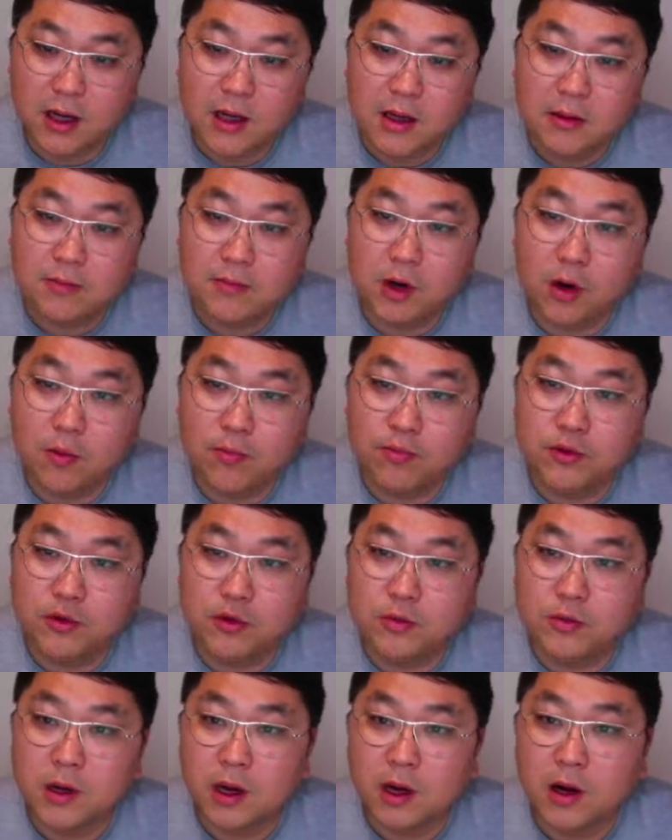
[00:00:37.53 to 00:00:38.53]

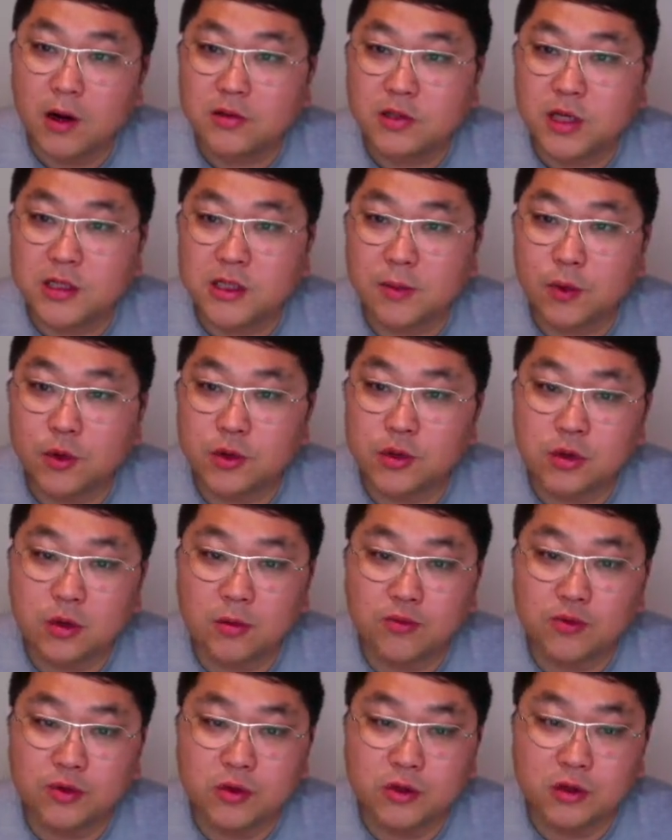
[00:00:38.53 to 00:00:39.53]
명품 어, 찾아보셨던
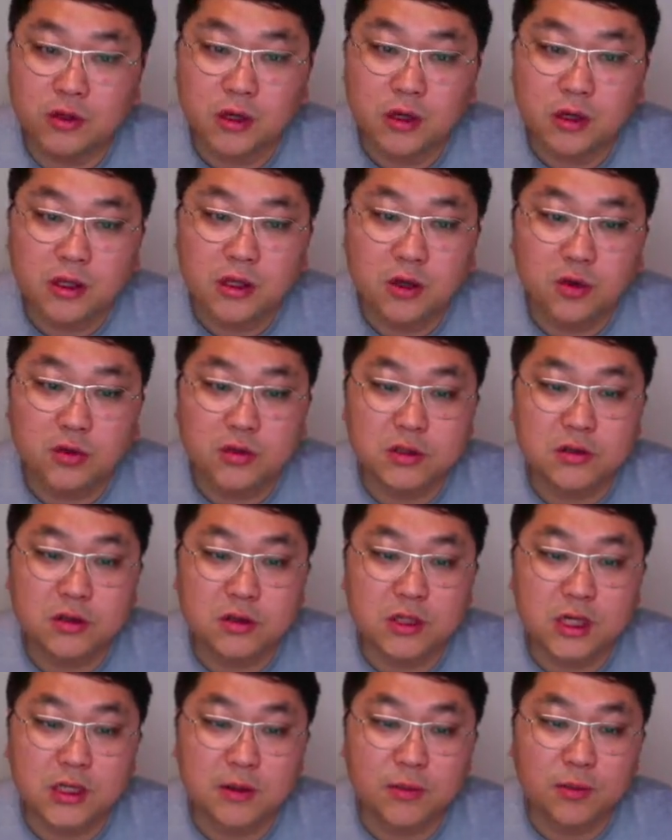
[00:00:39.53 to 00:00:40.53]
분들 이곳에서
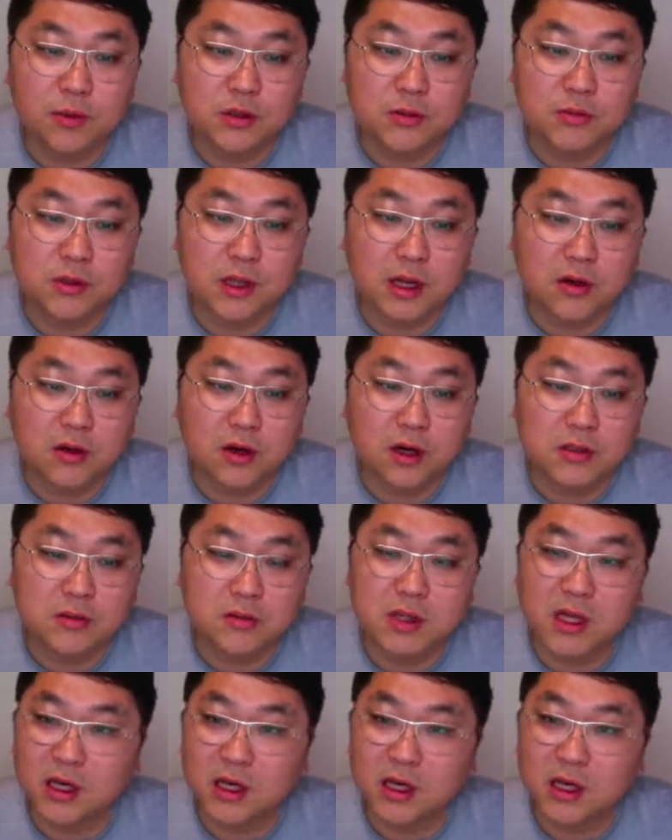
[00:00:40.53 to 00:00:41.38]
찾아보시면 될 것 같습니다.